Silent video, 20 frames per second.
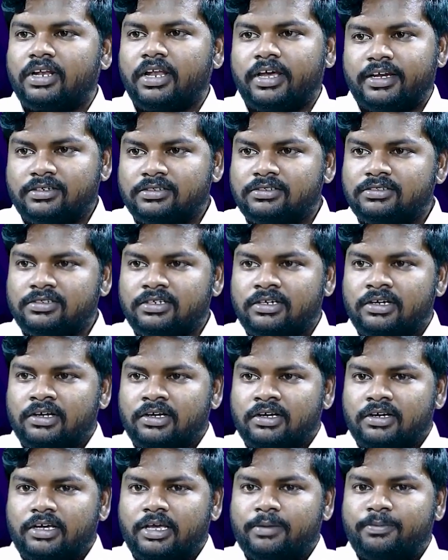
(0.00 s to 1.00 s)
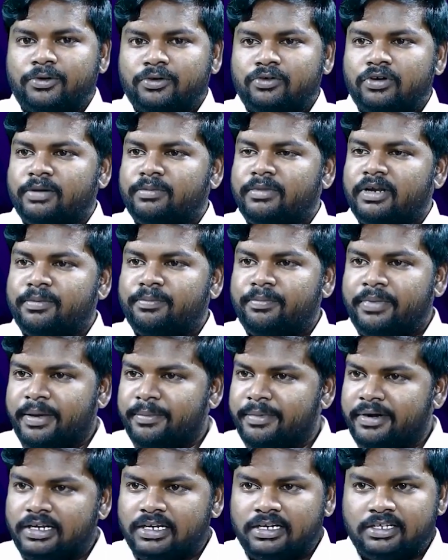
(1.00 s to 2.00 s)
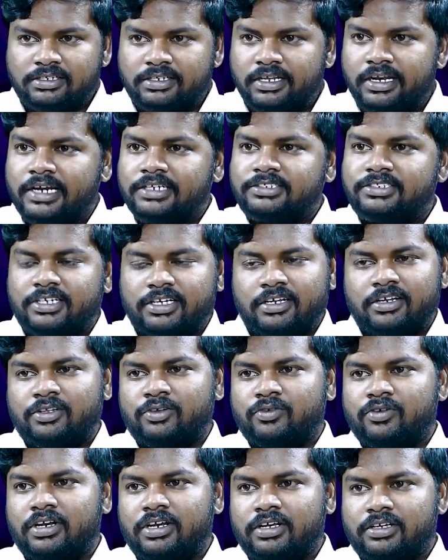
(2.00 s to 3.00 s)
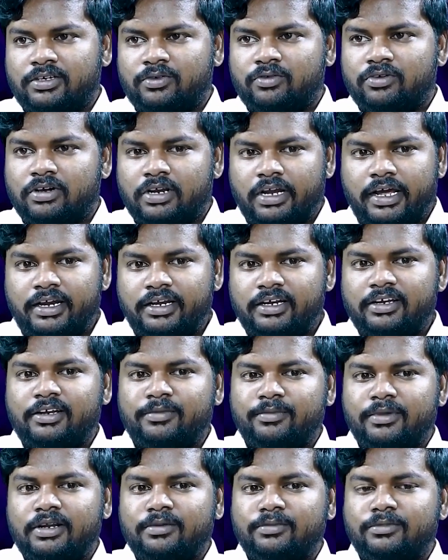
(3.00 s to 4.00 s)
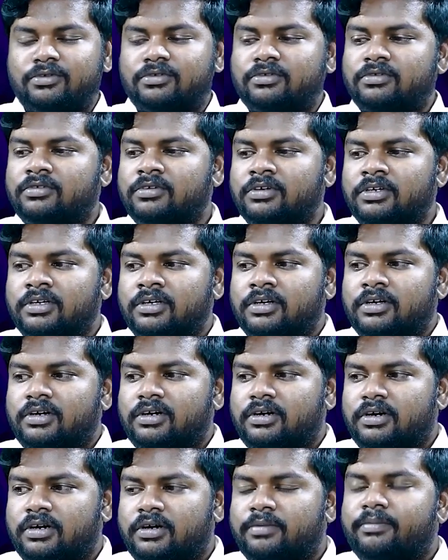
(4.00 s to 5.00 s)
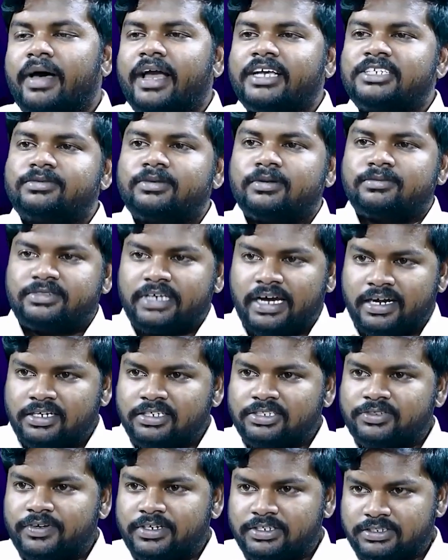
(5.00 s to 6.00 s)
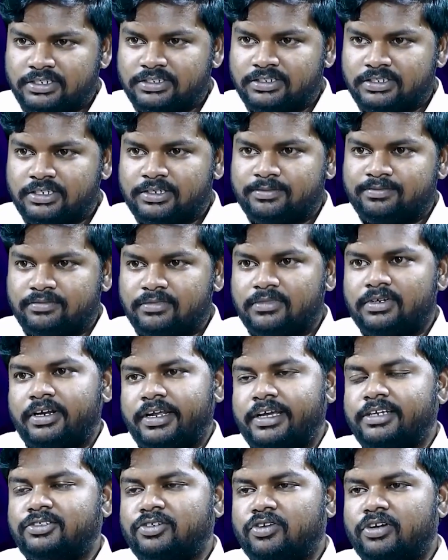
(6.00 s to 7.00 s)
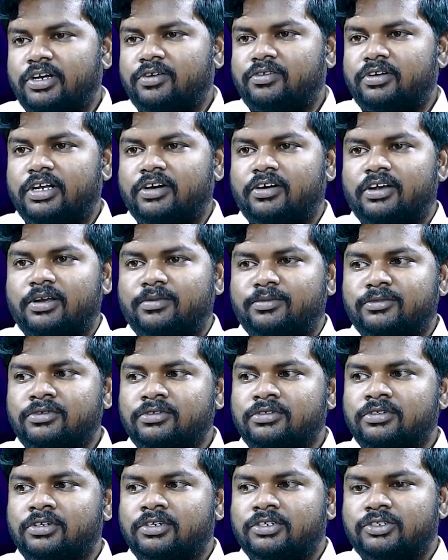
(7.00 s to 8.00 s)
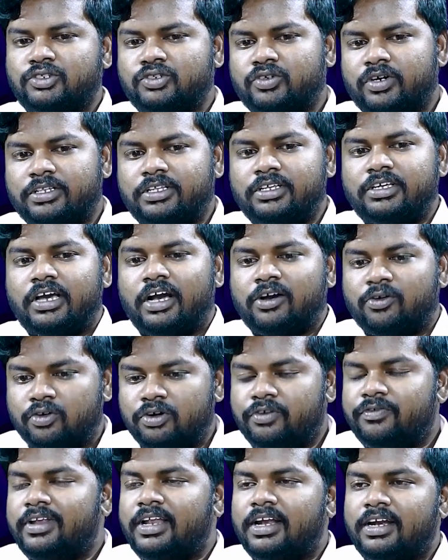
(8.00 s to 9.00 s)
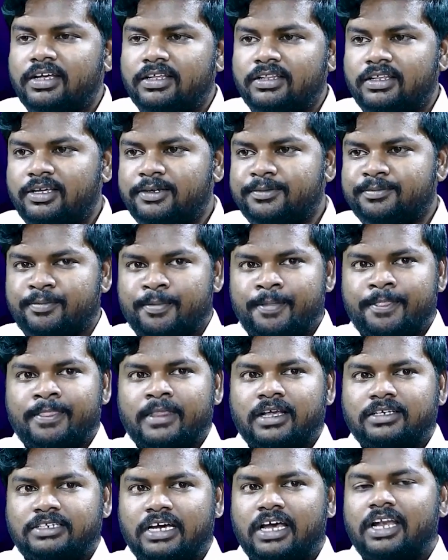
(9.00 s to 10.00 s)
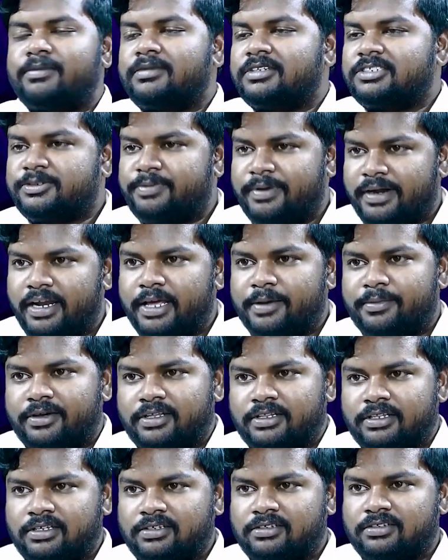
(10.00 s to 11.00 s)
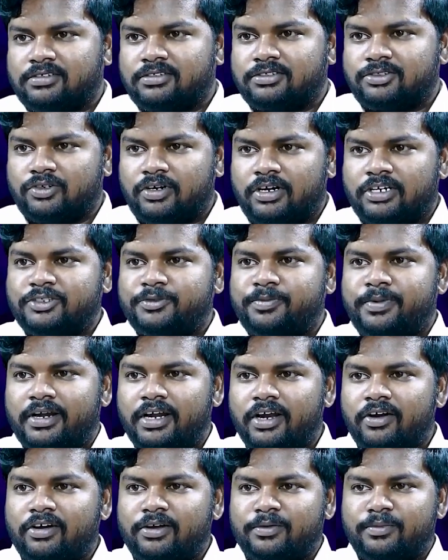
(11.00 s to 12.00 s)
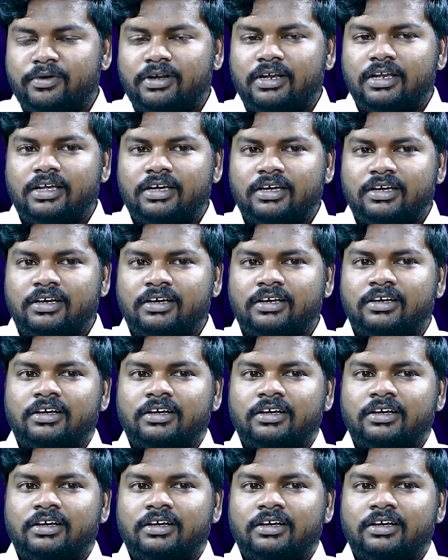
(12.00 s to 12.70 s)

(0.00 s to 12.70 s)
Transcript: టు ద క్లయింట్స్ ఎప్పుడు కూడా మనం పేమెంట్ అనేది డిలే చేయలేదు వాళ్ళకి ఒక క్లయింట్ని మనము మ్యాక్సిమం సాటిస్ఫై చేసే రేంజ్లోనే ఉండేవాళ్ళము సో అది ఆ గుడ్ విల్ అనేది చాలా మంది స్ప్రెడ్ అయిపోయింది సో ఆ hmm. స్ప్రెడ్ అవ్వడం వల్ల